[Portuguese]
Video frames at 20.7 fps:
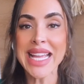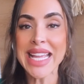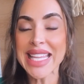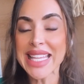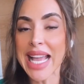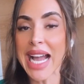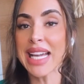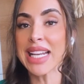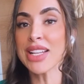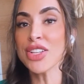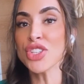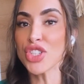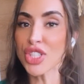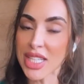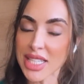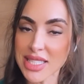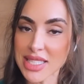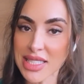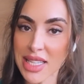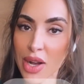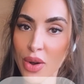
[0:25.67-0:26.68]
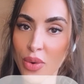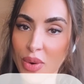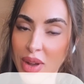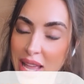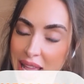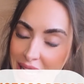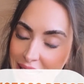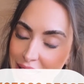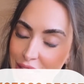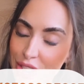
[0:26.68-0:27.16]
E a grande questão
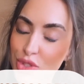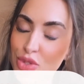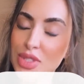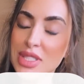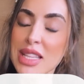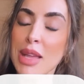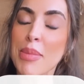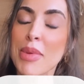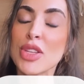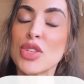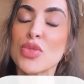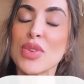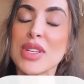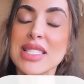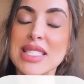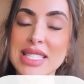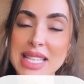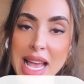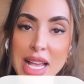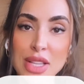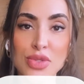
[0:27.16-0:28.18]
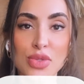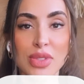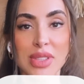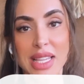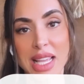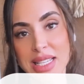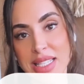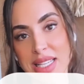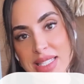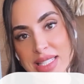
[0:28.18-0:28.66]
é que é justamente o excesso
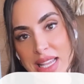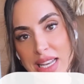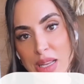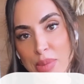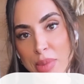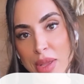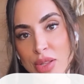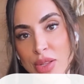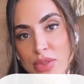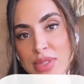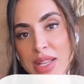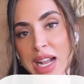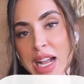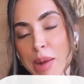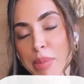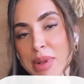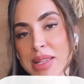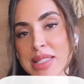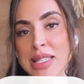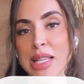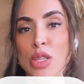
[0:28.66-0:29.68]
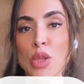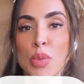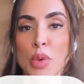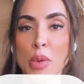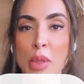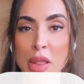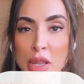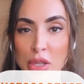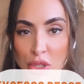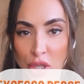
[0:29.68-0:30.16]
desses alimentos que acaba sendo o
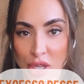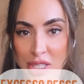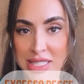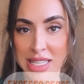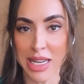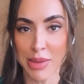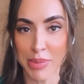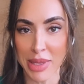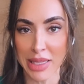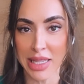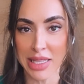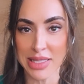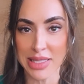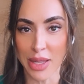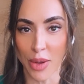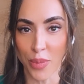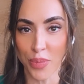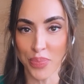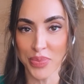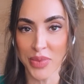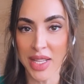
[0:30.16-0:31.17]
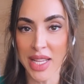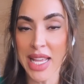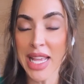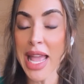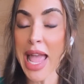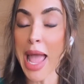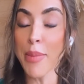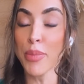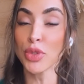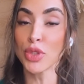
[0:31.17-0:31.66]
problema da nossa alimentação.
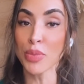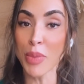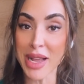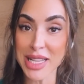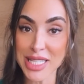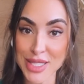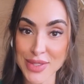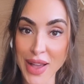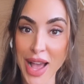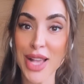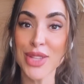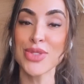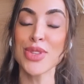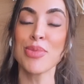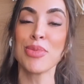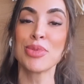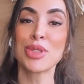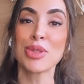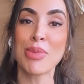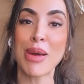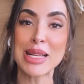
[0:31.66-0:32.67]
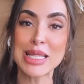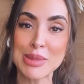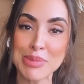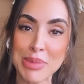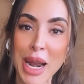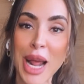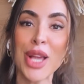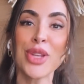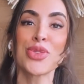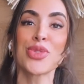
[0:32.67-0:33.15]
É muito mais fácil, é muito mais
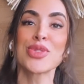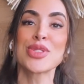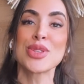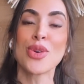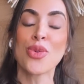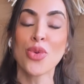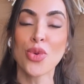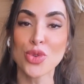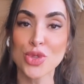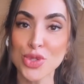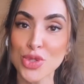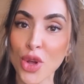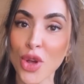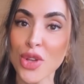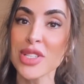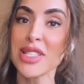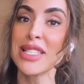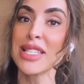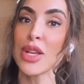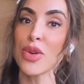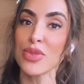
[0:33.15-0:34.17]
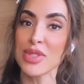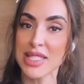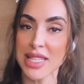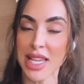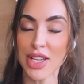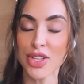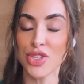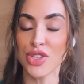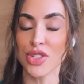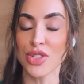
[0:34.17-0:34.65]
prático, são gostosos e eu
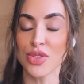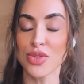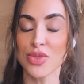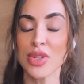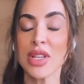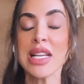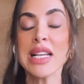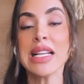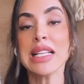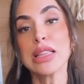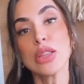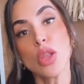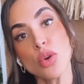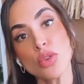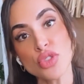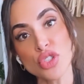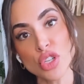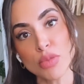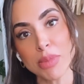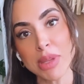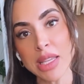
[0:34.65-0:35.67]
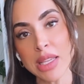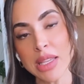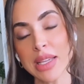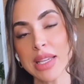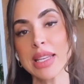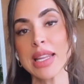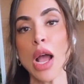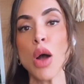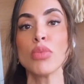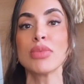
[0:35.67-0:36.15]
sei disso. Longe de mim
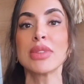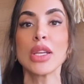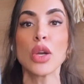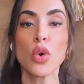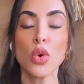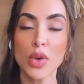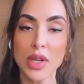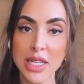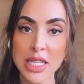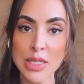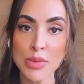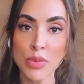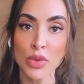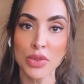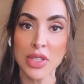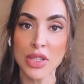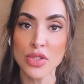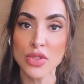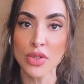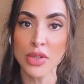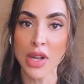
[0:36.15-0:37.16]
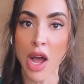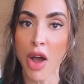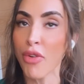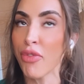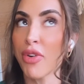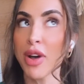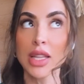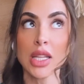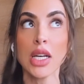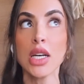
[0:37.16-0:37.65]
criar um terrorismo nutricional
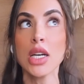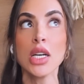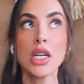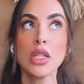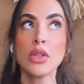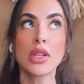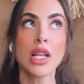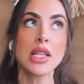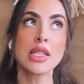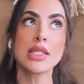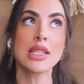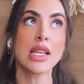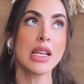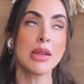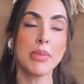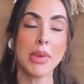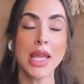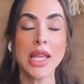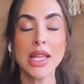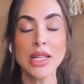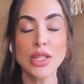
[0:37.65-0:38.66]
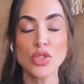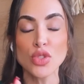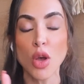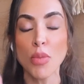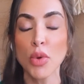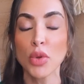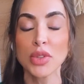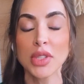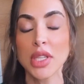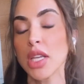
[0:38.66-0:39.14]
falando que esses alimentos, oh
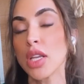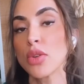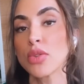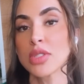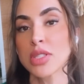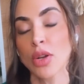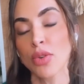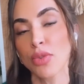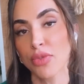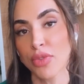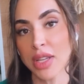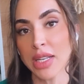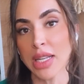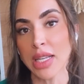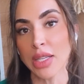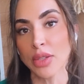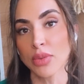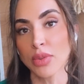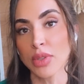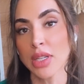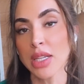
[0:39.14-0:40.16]
meu Deus, são um veneno.